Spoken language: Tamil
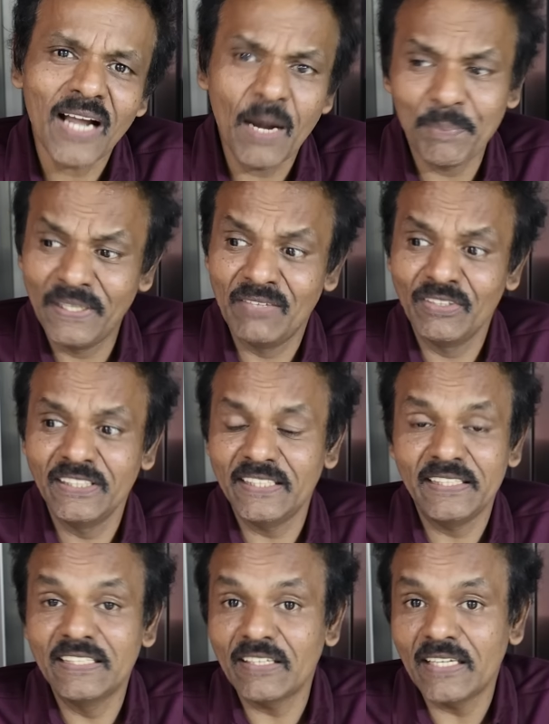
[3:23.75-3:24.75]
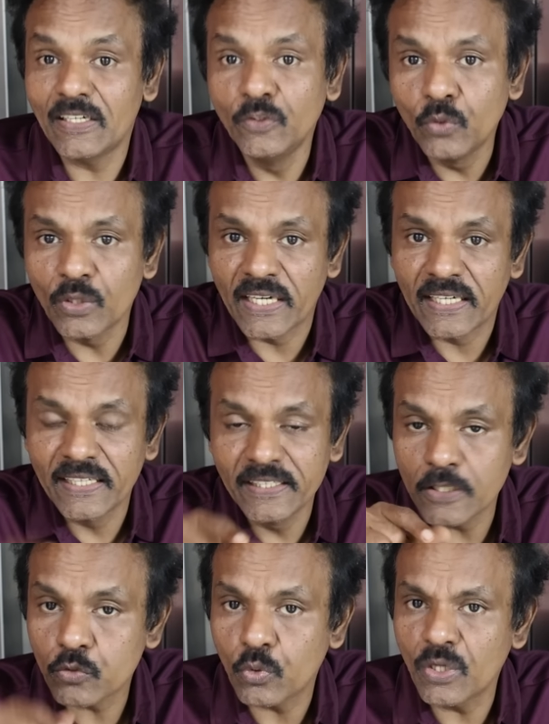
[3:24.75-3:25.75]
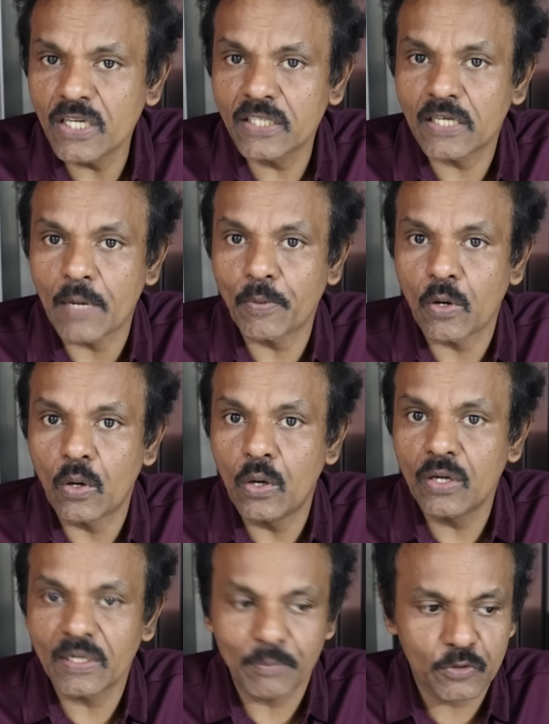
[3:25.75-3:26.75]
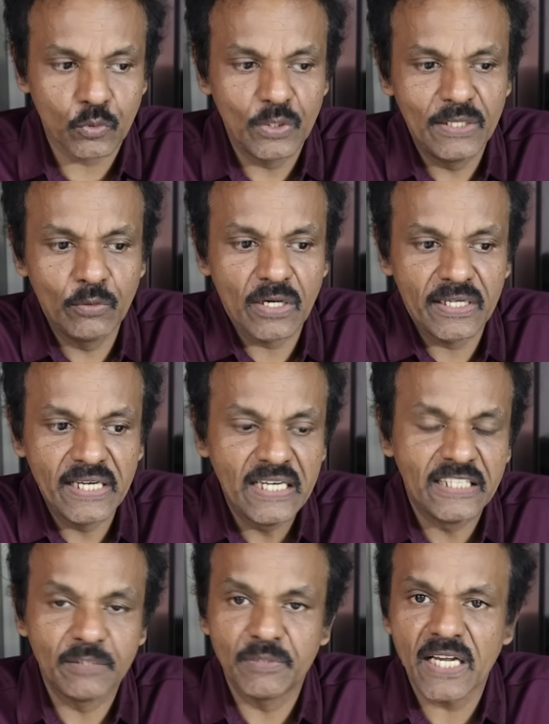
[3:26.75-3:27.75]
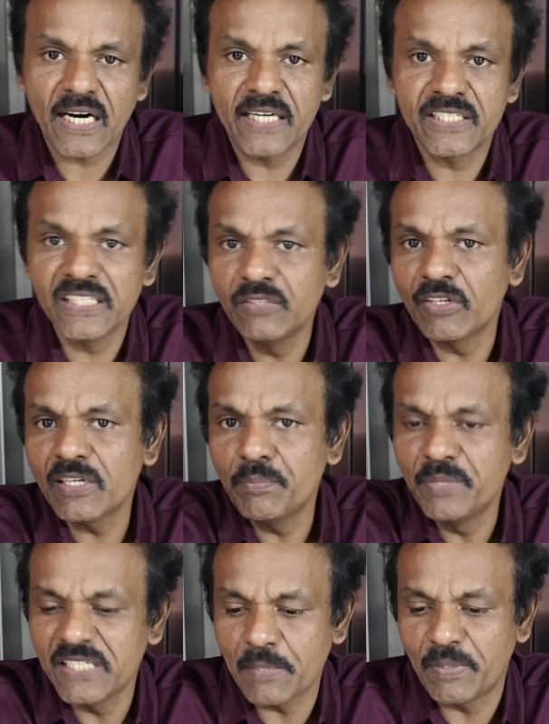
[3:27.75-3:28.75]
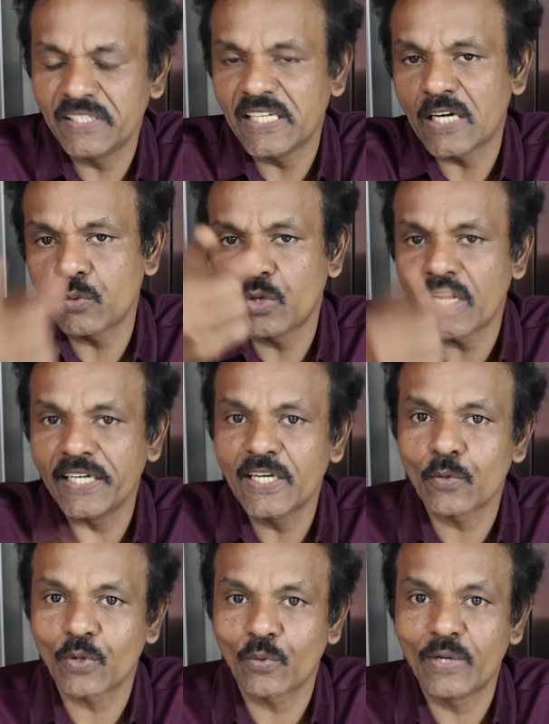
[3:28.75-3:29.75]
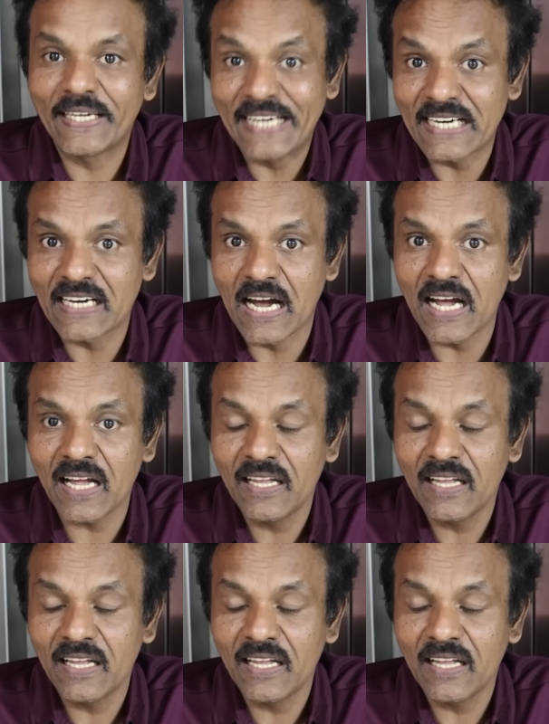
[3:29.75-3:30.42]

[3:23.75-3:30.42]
அப்போ இதை வந்து இதை இன்னொன்று இதை சொன்னதுக்கப்புறம் நம்ம சொல்லி ஒரு ஏழு எட்டு மணி நேரம் ஆயிடுச்சு இது வரைக்கும் பிஜேபியிலேருந்து யாரும் ஒரு அறிக்கை கூட இல்லை ஏன்னா